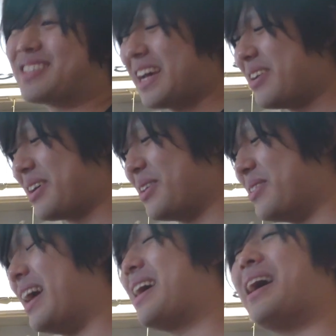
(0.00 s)
使えるけど
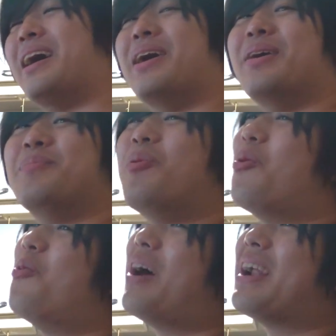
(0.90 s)
なんか
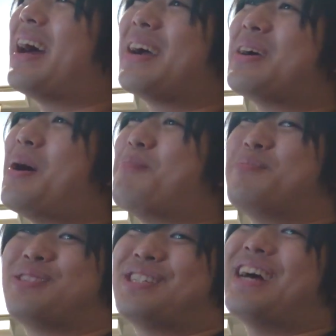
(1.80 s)
もう
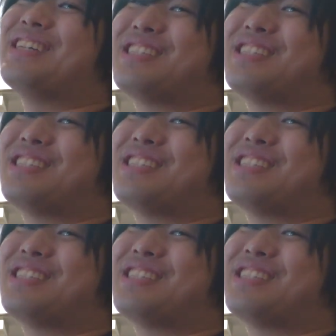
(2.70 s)
ワンランクアップしたい